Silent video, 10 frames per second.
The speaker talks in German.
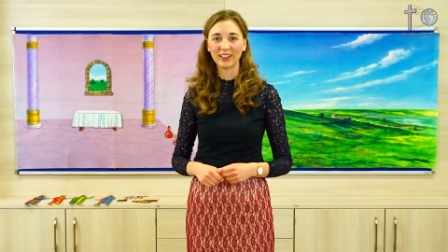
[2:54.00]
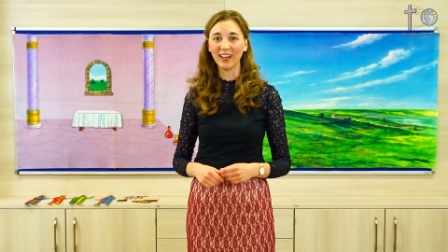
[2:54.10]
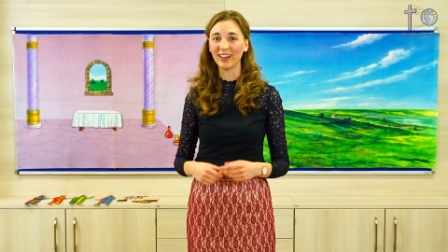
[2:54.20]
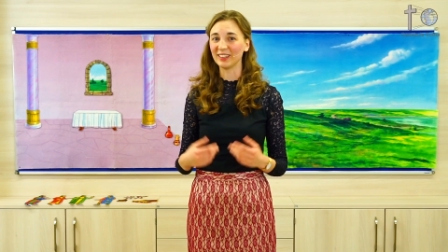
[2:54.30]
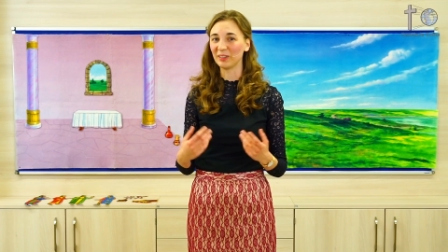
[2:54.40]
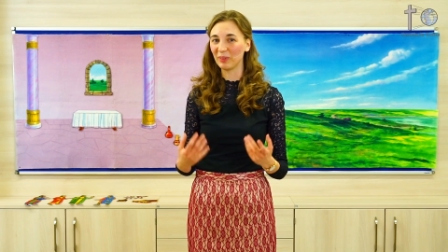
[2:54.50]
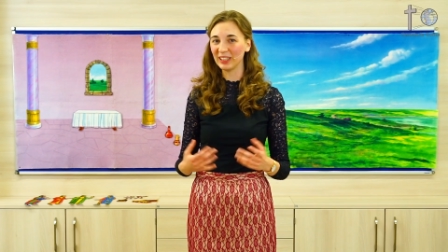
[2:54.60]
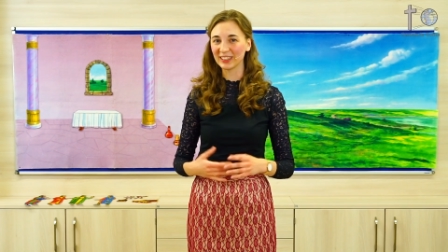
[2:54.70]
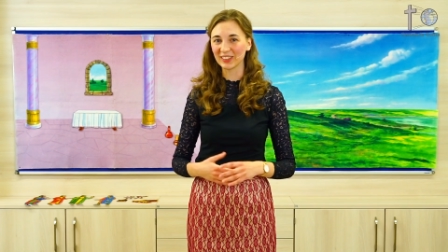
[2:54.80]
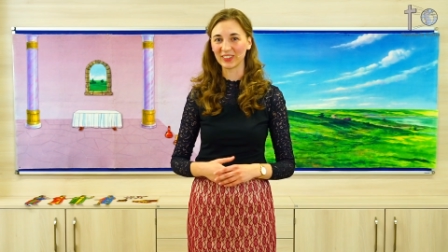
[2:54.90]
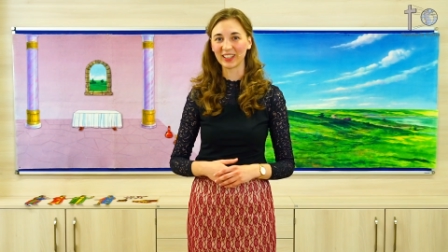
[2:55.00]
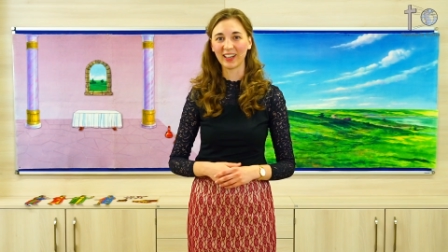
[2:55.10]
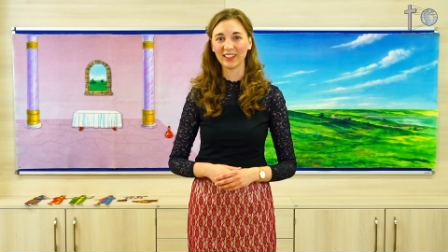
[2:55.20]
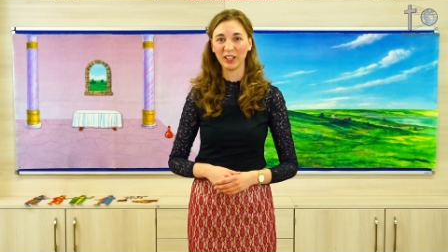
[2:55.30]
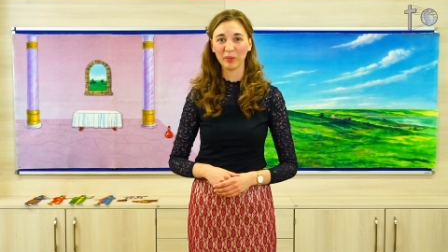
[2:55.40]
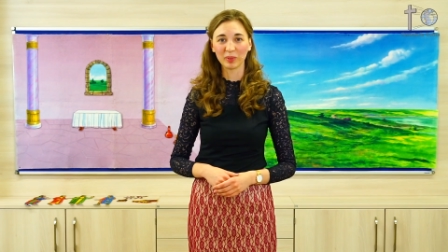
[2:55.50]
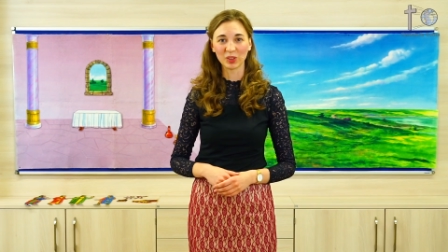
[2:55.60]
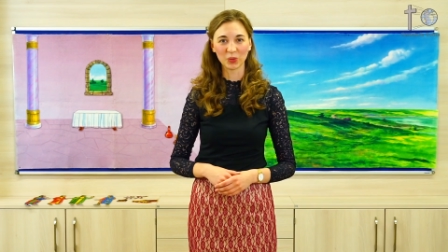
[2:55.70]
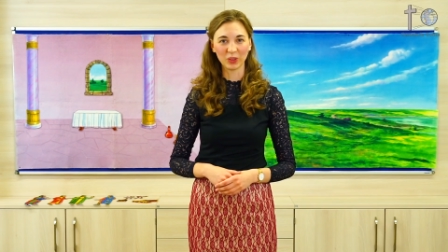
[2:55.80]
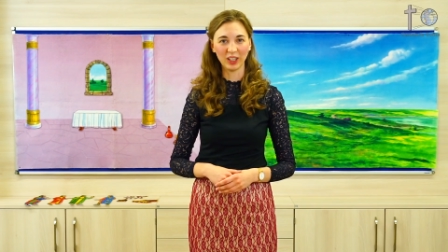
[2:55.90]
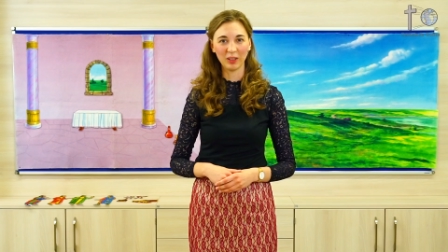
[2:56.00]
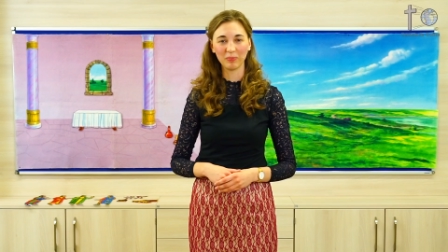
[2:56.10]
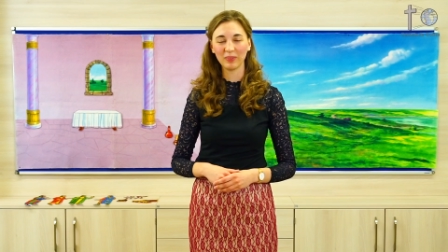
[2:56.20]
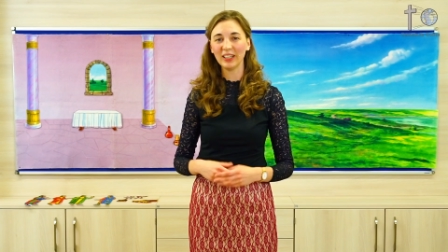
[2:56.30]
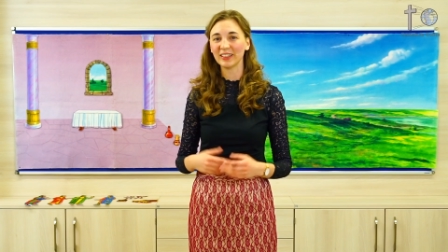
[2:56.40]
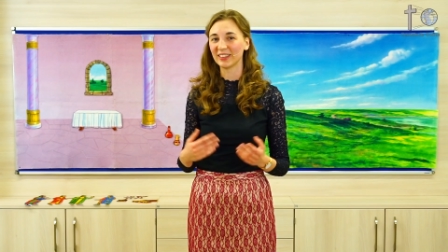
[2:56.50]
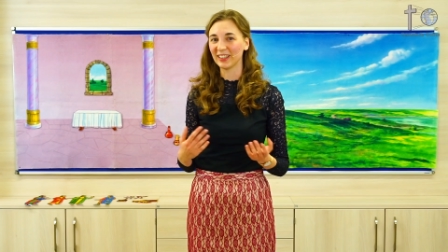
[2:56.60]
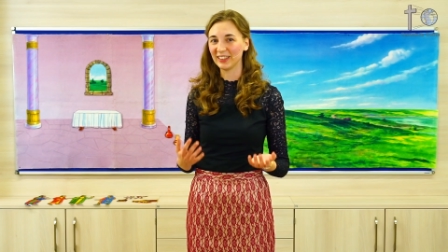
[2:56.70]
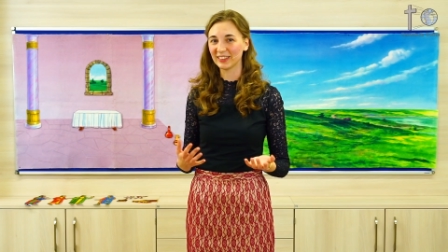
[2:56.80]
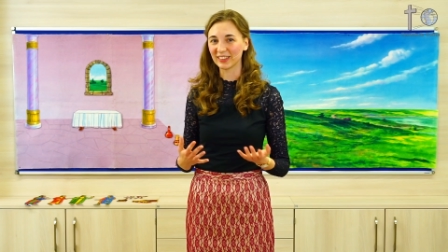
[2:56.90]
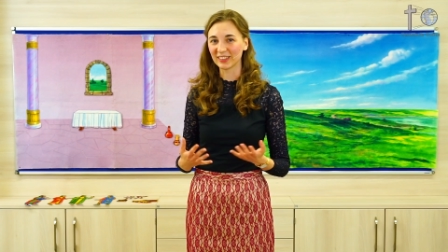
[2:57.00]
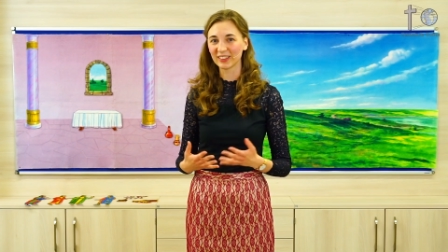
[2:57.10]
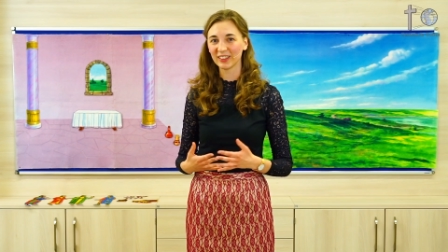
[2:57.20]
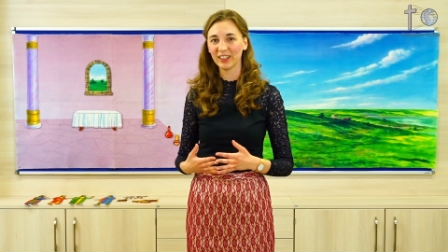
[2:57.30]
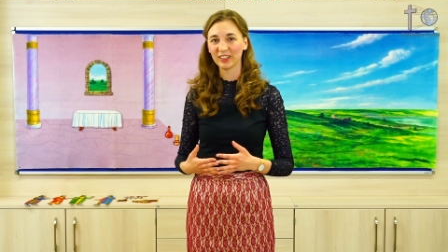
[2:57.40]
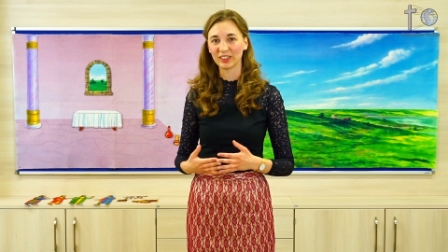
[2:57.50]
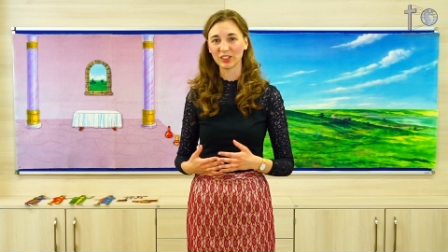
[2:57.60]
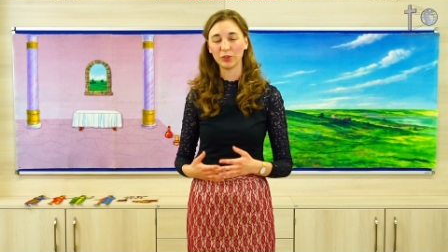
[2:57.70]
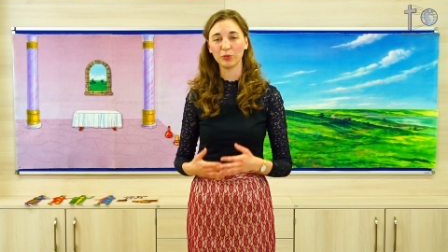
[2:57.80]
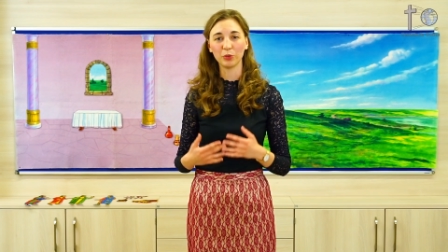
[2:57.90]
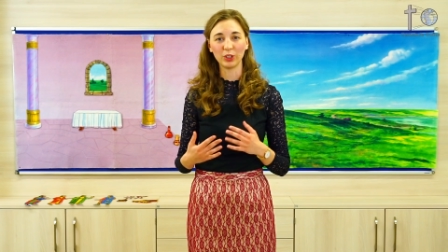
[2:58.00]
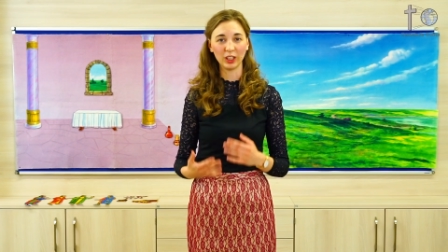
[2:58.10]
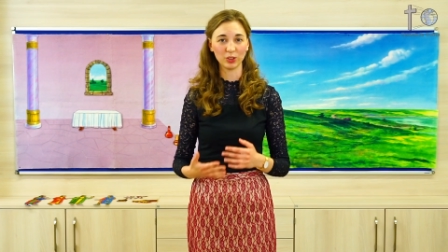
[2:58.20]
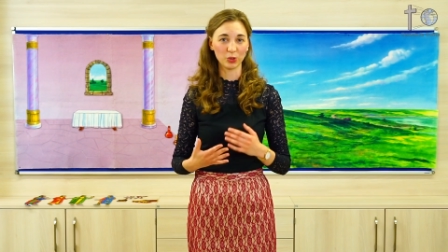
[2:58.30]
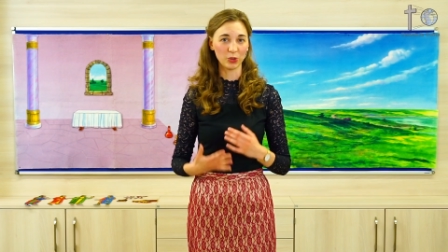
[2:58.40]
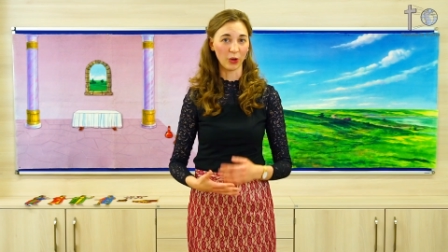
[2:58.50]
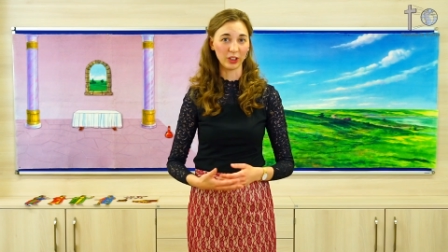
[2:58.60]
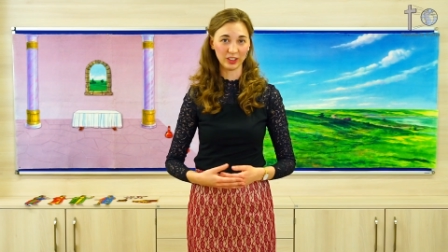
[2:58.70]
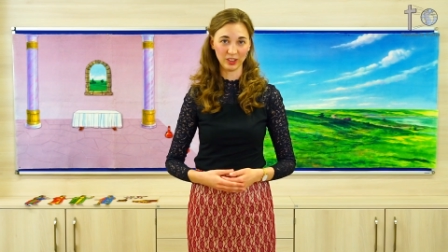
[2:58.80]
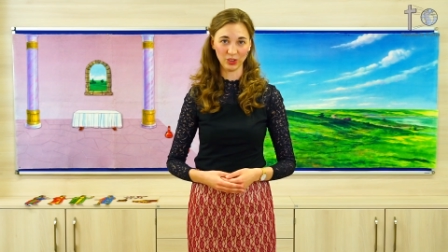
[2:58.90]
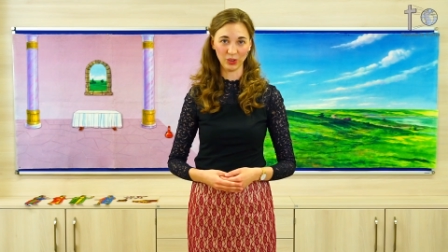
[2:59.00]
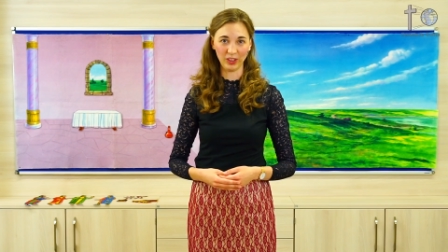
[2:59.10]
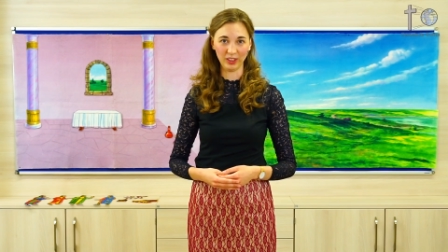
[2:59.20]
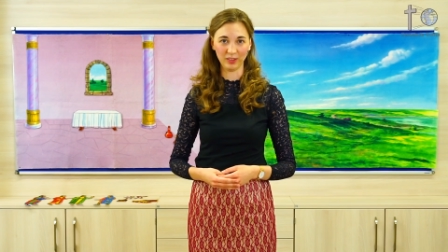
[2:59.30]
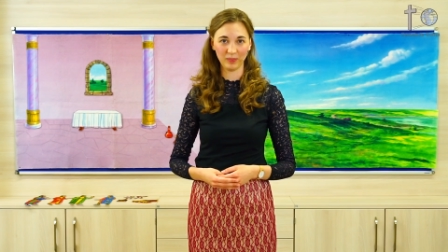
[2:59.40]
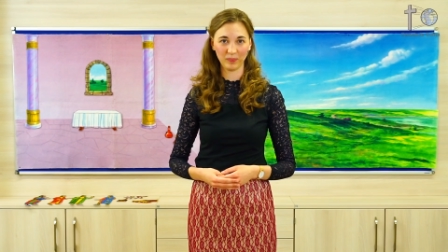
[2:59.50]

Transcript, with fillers: Ja, in dem Lied, das wir gerade eben gesungen haben, da hieß es, dass wir für Jesus leuchten sollen.